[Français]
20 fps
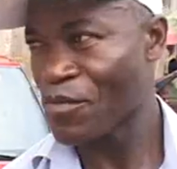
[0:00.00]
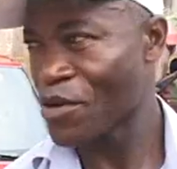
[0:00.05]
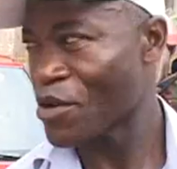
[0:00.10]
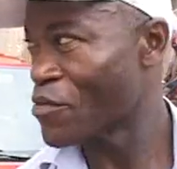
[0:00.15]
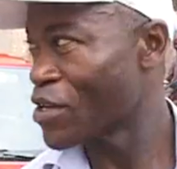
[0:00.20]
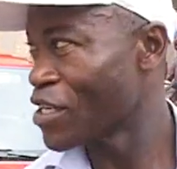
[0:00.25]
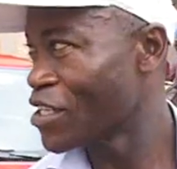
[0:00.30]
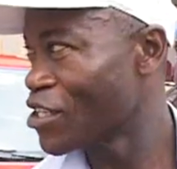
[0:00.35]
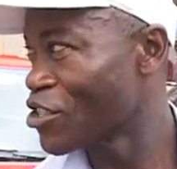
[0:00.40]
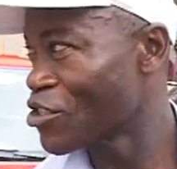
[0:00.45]

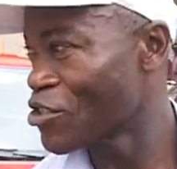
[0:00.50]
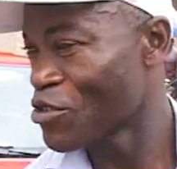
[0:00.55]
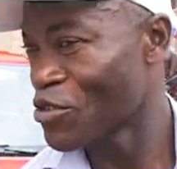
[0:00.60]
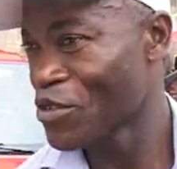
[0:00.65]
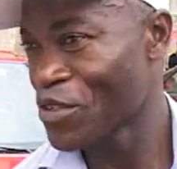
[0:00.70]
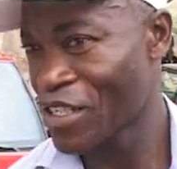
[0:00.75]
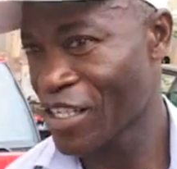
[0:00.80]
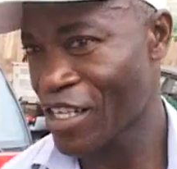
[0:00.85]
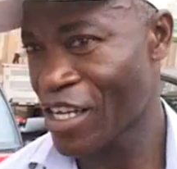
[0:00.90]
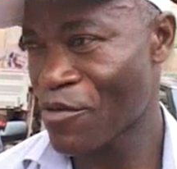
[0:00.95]
première des
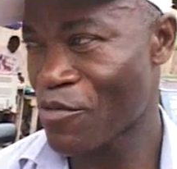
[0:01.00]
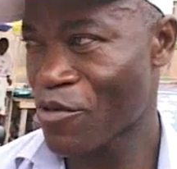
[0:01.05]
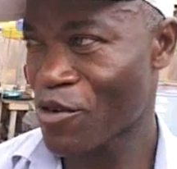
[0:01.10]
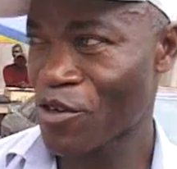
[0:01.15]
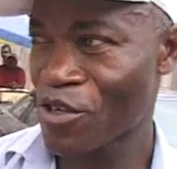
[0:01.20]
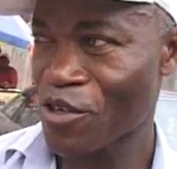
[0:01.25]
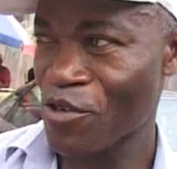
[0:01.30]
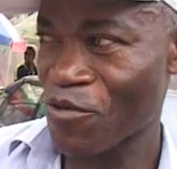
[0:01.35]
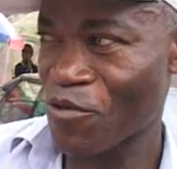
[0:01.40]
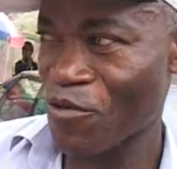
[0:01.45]
choses, c'est
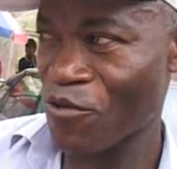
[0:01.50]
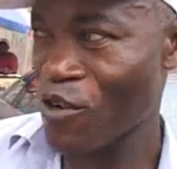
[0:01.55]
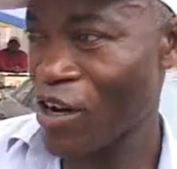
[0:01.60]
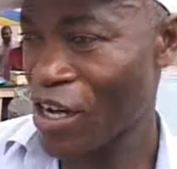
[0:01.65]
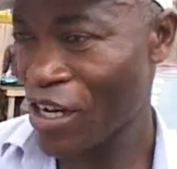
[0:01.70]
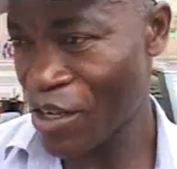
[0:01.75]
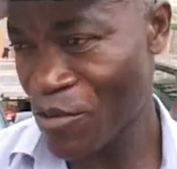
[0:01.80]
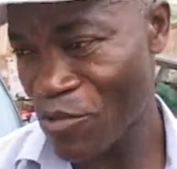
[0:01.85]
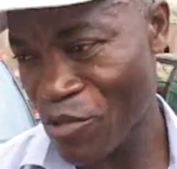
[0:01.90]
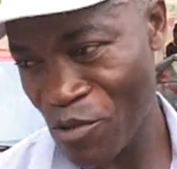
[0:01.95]
d'abord de
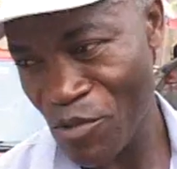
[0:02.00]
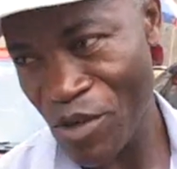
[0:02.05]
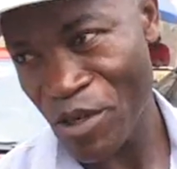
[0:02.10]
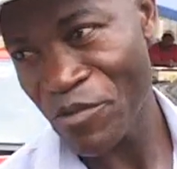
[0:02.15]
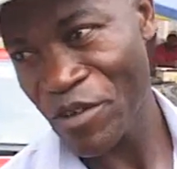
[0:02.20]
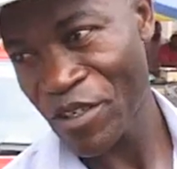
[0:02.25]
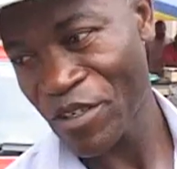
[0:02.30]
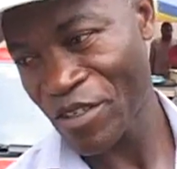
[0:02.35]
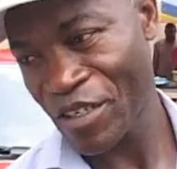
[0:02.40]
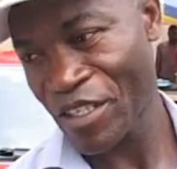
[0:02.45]
voir les
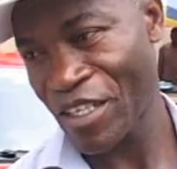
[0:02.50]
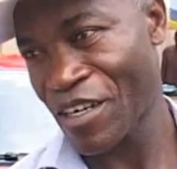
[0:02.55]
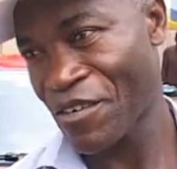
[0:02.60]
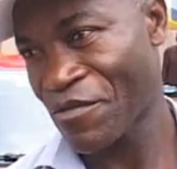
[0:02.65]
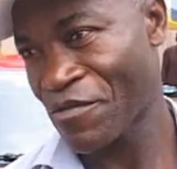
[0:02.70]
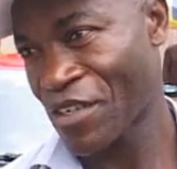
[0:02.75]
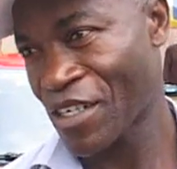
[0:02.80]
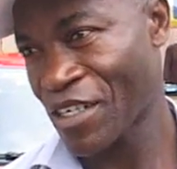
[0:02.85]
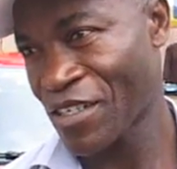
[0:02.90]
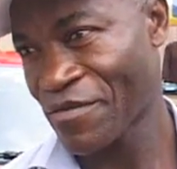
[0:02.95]
problèmes de cet
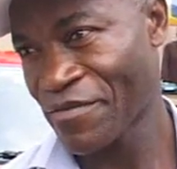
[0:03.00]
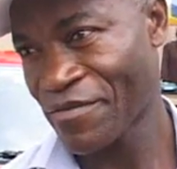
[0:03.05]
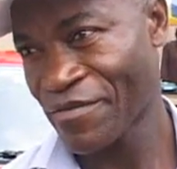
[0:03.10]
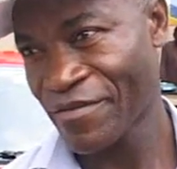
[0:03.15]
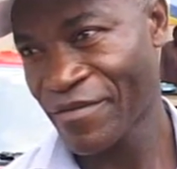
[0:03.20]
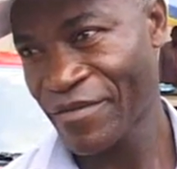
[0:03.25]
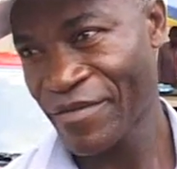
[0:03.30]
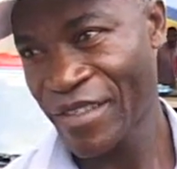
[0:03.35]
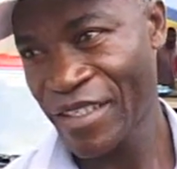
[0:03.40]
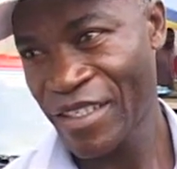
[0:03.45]
enfant,
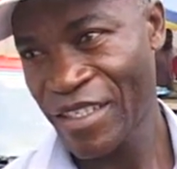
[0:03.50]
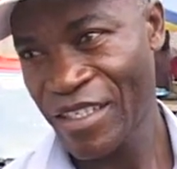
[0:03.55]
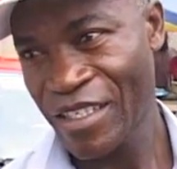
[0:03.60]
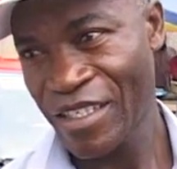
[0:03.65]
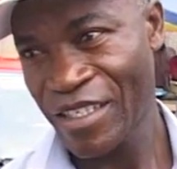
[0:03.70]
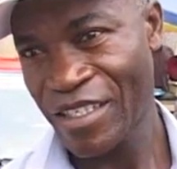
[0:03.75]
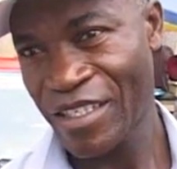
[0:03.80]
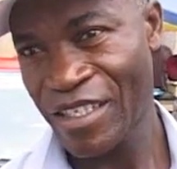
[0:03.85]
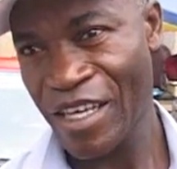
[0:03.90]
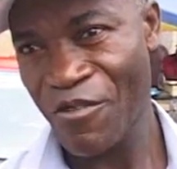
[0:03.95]

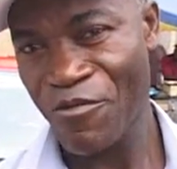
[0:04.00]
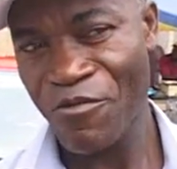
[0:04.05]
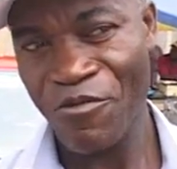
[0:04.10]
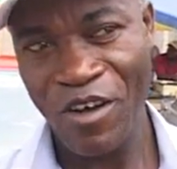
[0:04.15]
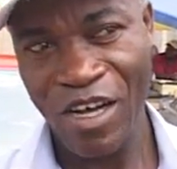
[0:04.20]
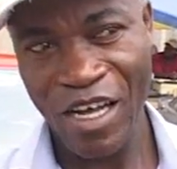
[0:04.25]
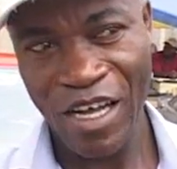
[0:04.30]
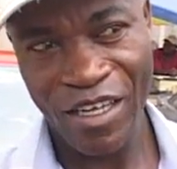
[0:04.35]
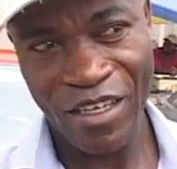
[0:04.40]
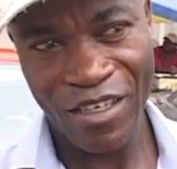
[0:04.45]

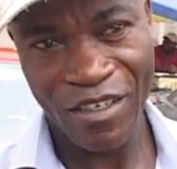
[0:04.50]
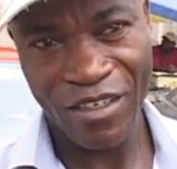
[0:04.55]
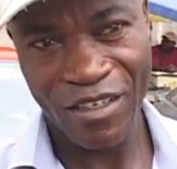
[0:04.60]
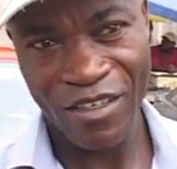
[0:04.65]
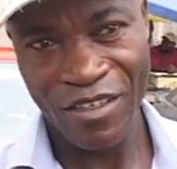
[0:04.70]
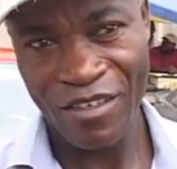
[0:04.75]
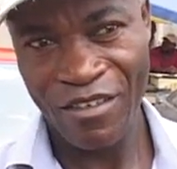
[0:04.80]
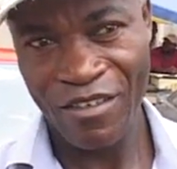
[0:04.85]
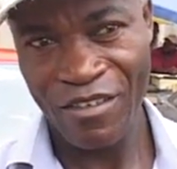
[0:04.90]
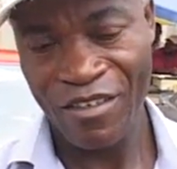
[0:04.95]
savoir
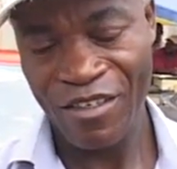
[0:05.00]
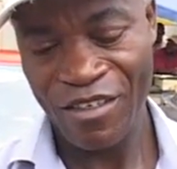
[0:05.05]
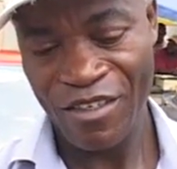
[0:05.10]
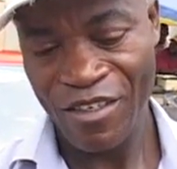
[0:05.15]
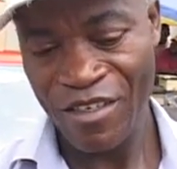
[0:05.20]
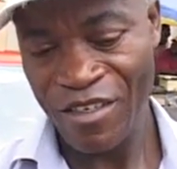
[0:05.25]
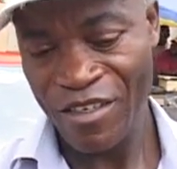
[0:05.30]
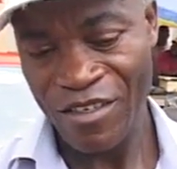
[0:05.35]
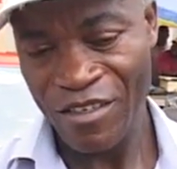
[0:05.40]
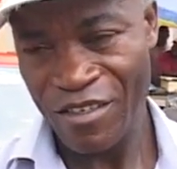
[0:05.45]

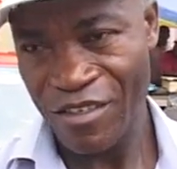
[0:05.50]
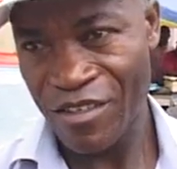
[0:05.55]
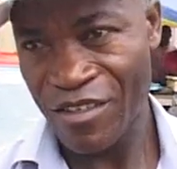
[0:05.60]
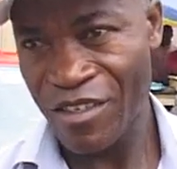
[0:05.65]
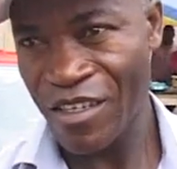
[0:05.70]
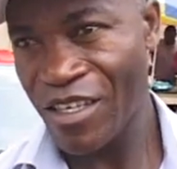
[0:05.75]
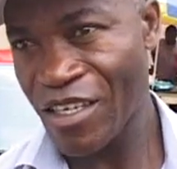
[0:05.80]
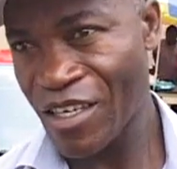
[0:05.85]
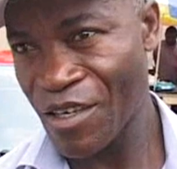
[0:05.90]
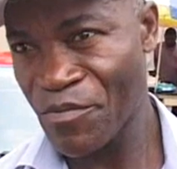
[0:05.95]

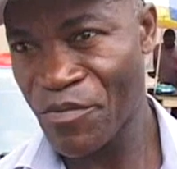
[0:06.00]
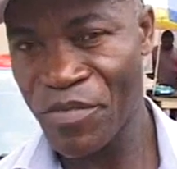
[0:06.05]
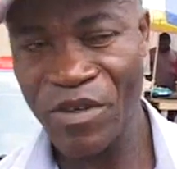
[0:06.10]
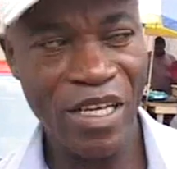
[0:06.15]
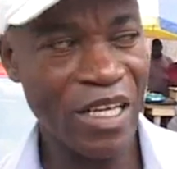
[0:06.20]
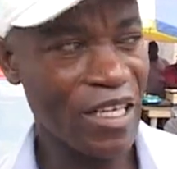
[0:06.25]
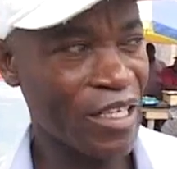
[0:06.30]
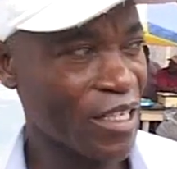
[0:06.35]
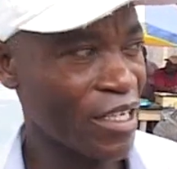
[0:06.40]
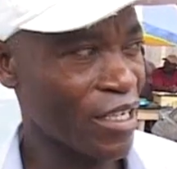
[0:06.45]
ce qui
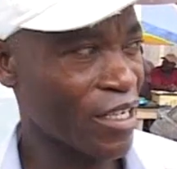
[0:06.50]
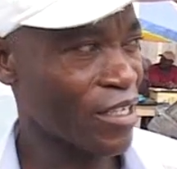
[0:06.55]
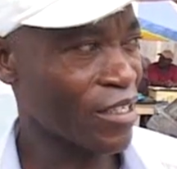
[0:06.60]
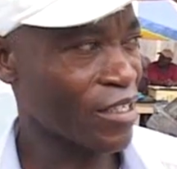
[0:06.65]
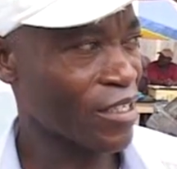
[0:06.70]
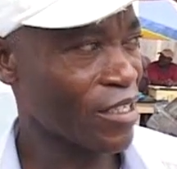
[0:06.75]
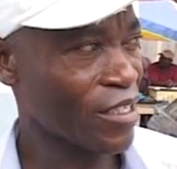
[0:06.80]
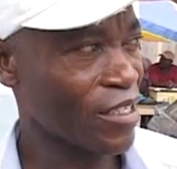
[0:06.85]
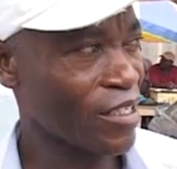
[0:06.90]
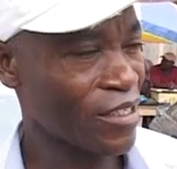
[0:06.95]
peut
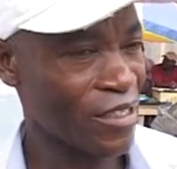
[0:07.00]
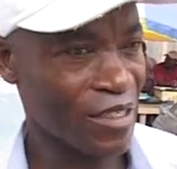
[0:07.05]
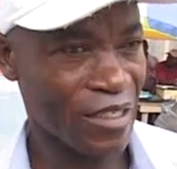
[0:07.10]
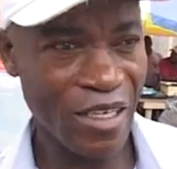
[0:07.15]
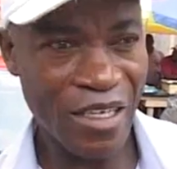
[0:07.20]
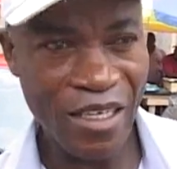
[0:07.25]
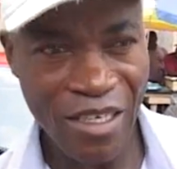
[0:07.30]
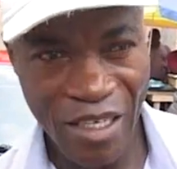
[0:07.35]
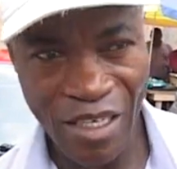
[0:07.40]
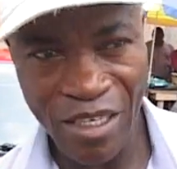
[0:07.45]
l'intéresser,
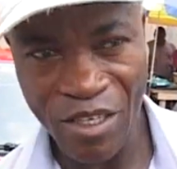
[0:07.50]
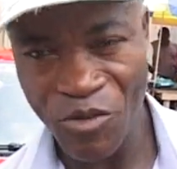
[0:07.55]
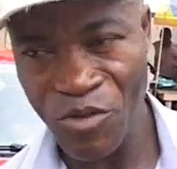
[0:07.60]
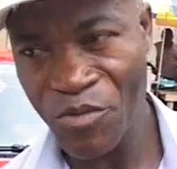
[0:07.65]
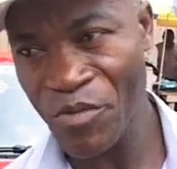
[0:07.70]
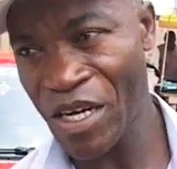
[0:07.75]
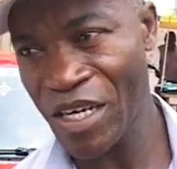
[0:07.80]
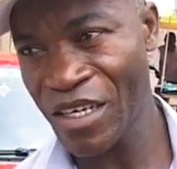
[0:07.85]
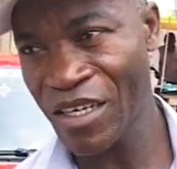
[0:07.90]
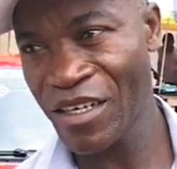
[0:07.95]
ce qui
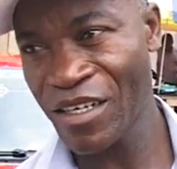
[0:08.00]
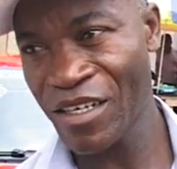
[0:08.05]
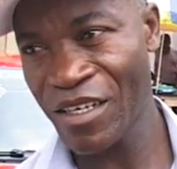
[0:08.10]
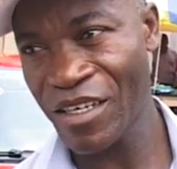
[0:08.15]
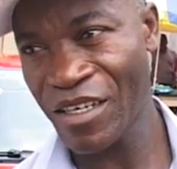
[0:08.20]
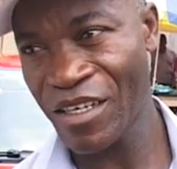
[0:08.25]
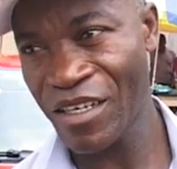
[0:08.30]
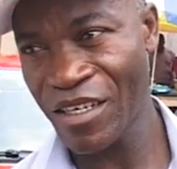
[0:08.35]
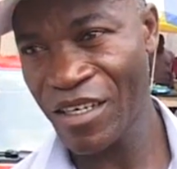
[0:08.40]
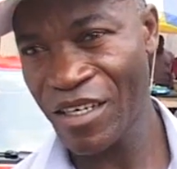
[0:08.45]
lui manque
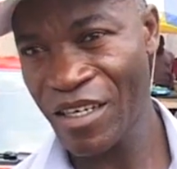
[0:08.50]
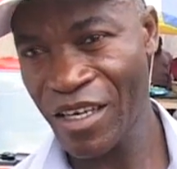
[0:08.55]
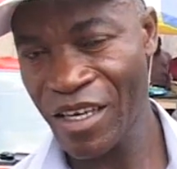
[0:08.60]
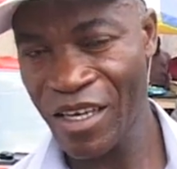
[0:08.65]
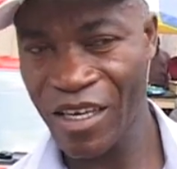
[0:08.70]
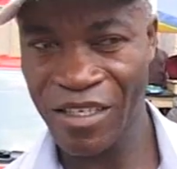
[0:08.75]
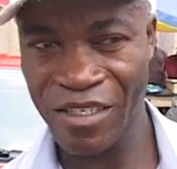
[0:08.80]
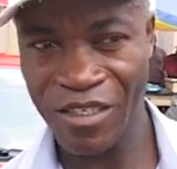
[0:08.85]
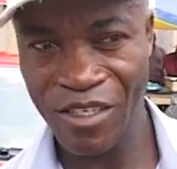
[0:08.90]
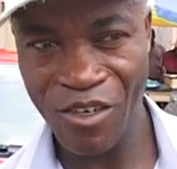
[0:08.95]
hein,
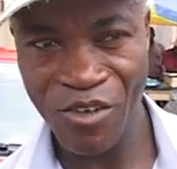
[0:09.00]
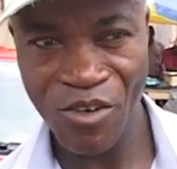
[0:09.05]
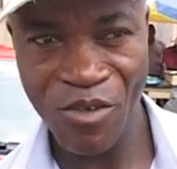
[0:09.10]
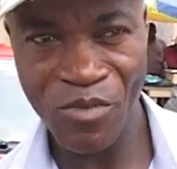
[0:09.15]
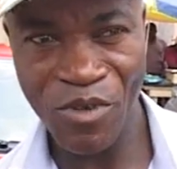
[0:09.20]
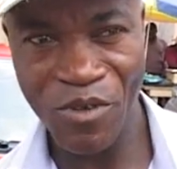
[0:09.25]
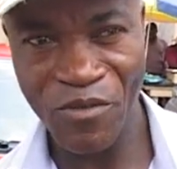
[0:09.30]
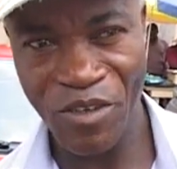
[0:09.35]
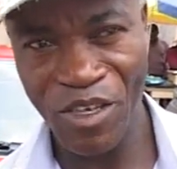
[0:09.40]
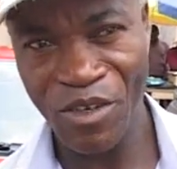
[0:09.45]
et ce
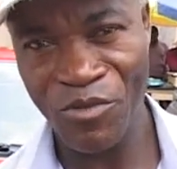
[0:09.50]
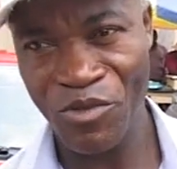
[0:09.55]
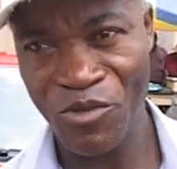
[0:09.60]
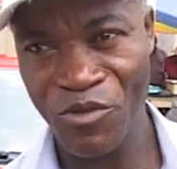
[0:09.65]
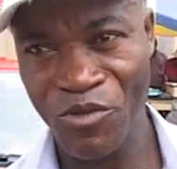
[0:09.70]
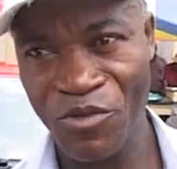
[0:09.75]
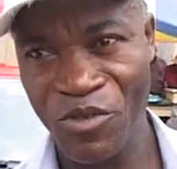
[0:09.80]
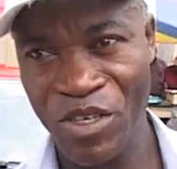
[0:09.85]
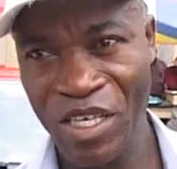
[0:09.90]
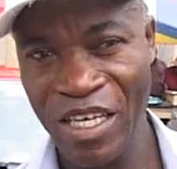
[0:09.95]
qu'on peut faire
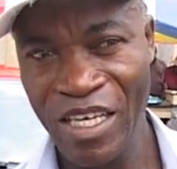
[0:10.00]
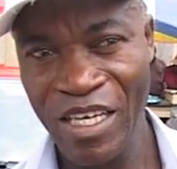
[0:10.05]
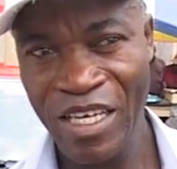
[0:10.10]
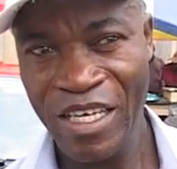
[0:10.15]
pour lui.